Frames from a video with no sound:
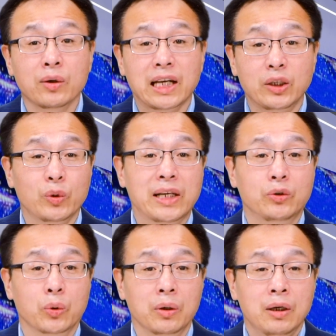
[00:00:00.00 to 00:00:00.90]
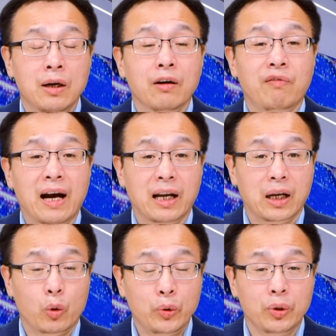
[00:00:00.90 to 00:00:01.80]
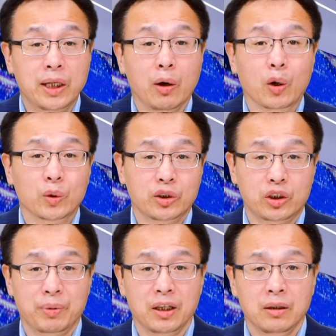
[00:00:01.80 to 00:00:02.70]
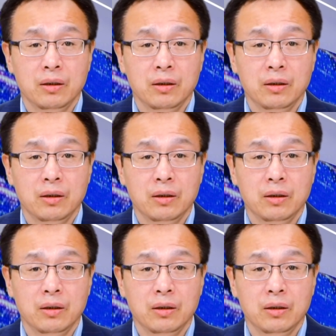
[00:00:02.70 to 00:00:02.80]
在邮件中发来了关于跳楼的视频，